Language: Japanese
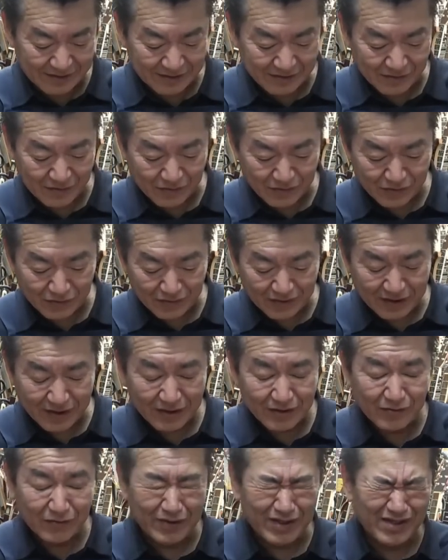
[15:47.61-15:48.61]
高級
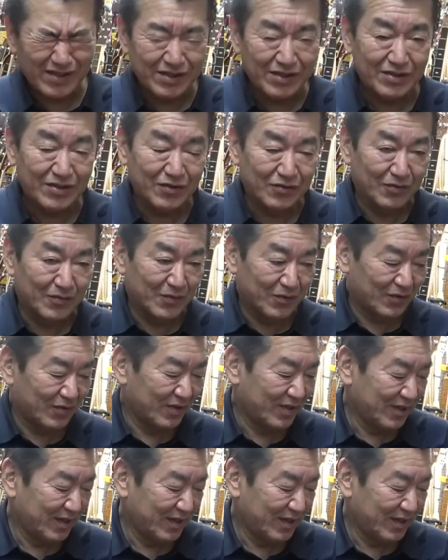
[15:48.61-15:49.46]
ギターではないんですけども